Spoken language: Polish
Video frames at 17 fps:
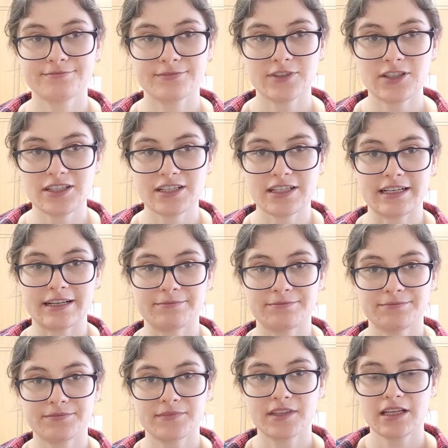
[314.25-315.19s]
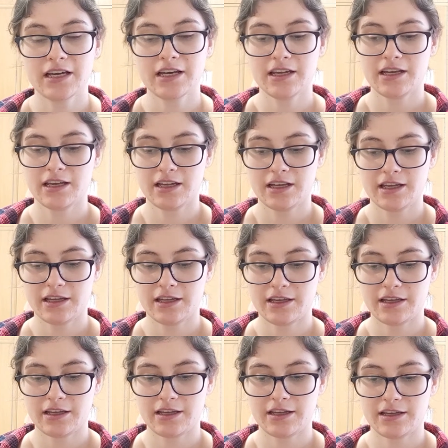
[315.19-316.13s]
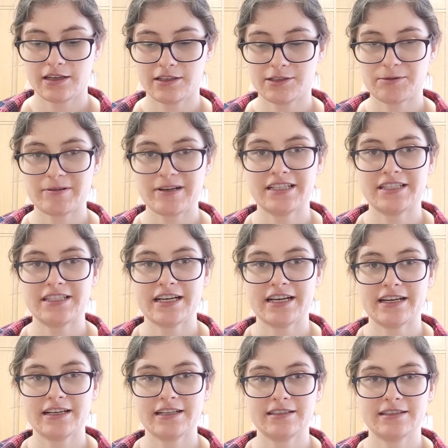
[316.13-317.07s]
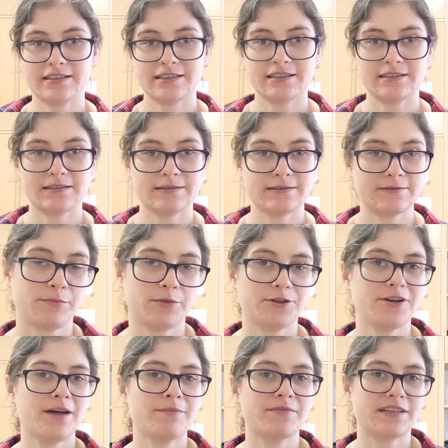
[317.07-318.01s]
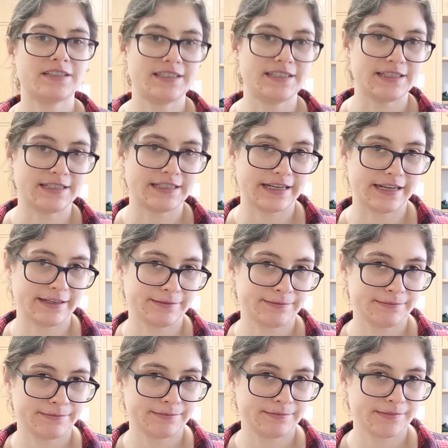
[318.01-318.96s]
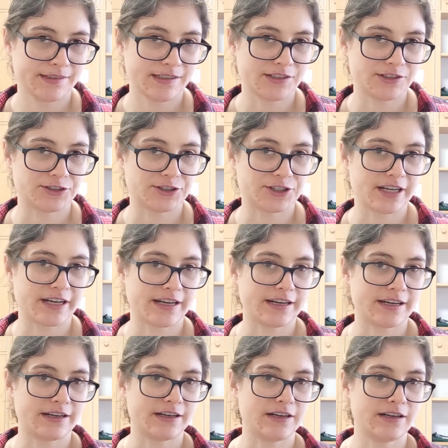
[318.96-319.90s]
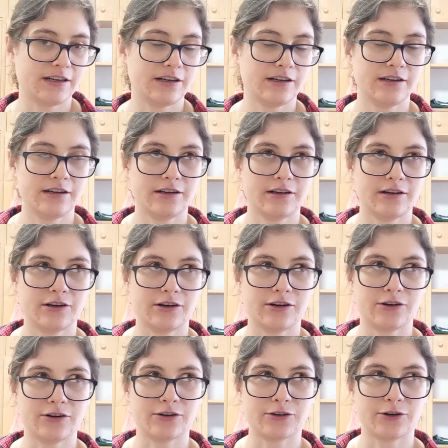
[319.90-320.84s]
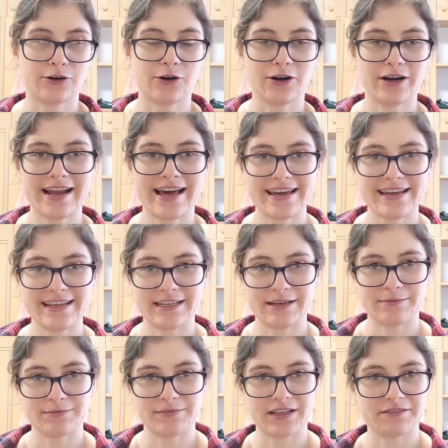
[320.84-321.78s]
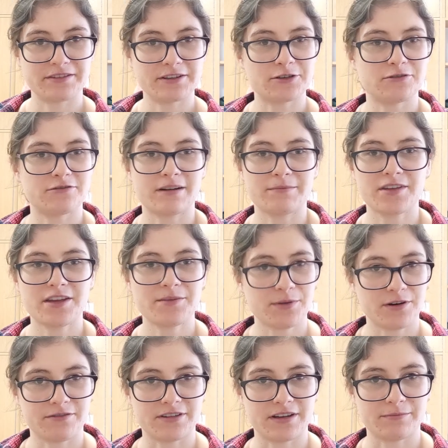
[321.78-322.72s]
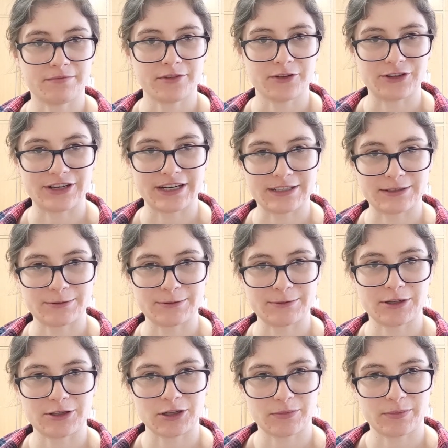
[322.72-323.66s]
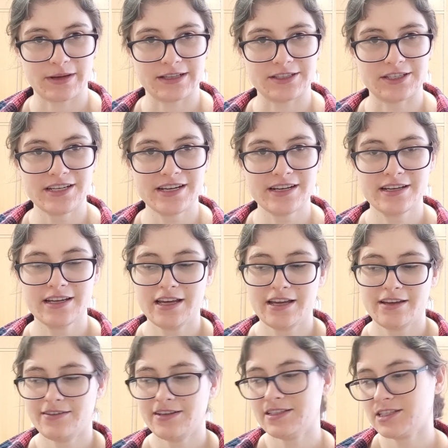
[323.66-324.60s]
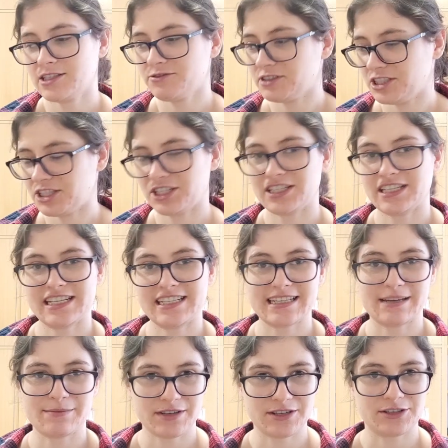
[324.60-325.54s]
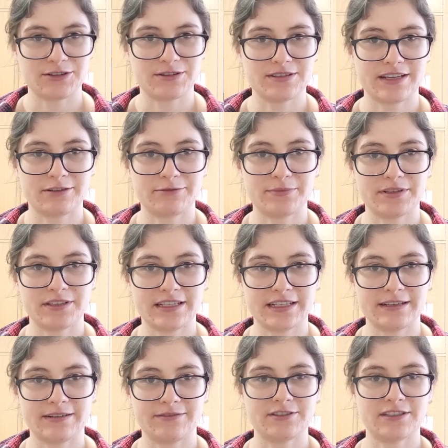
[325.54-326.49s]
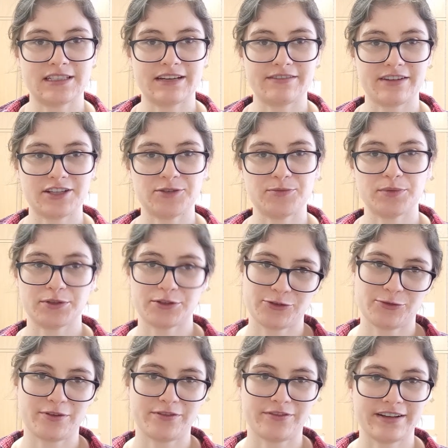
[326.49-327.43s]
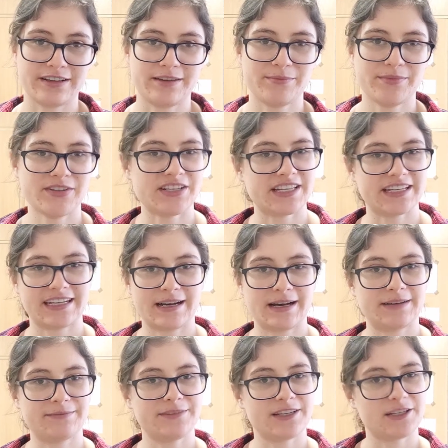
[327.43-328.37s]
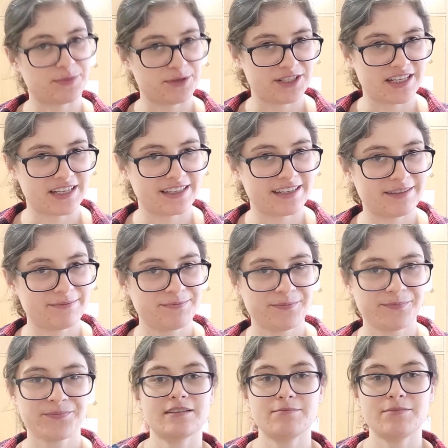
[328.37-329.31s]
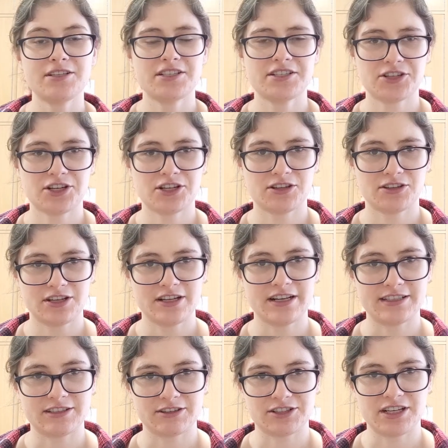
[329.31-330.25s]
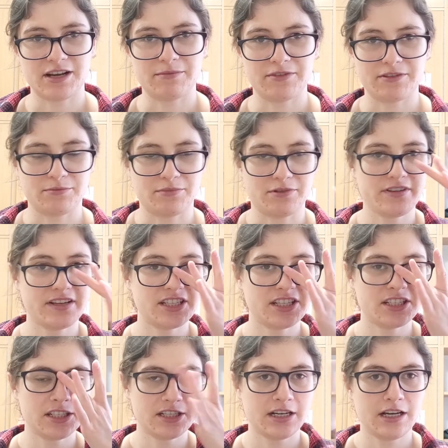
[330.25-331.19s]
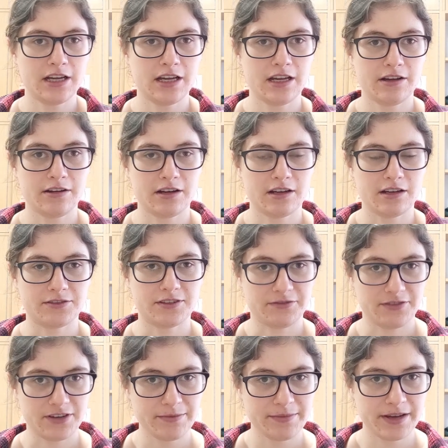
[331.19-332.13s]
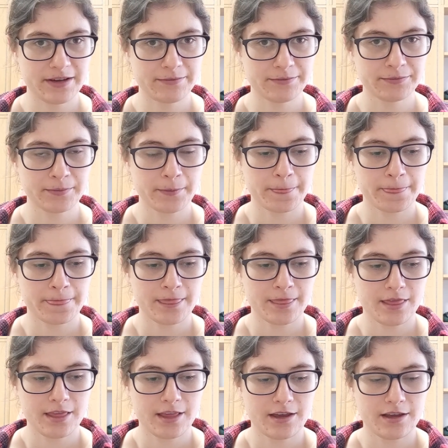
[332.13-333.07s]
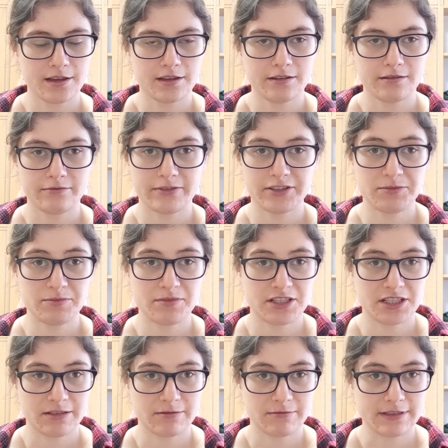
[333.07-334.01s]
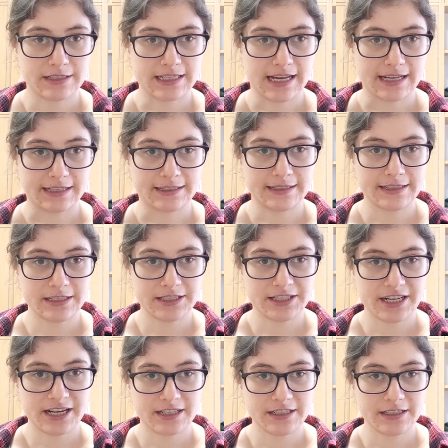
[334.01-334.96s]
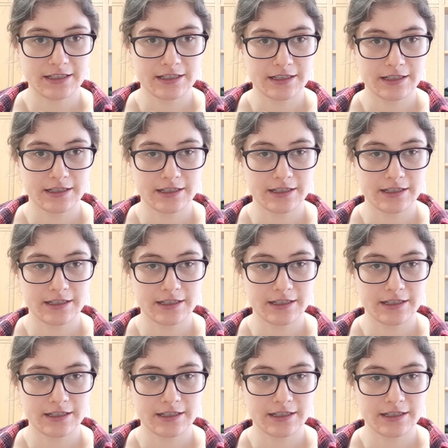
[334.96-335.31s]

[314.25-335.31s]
No i tyle. Yy, słuchajcie, podjęłam decyzję, że o kolejnym nawyku Wam nie powiem od razu, co to będzie, więc dowiecie się za miesiąc, jak będę wstawiać podsumowanie. Będzie taka niespodzianka. Myślę, że to tyle, co chciałam w tym powiedzieć, w tym filmie. Widzimy się za tydzień.